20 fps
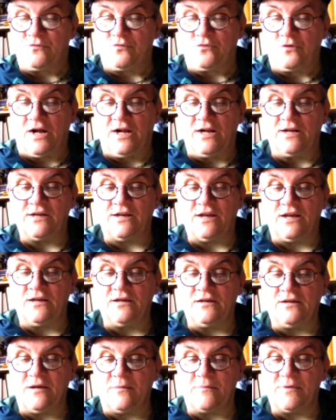Vor allen
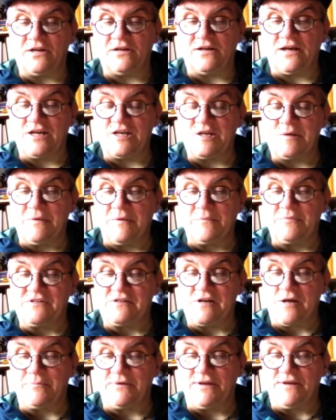Dingen kann man gar nicht mehr
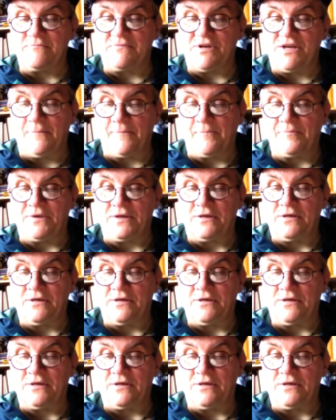bis nach Bremen hin.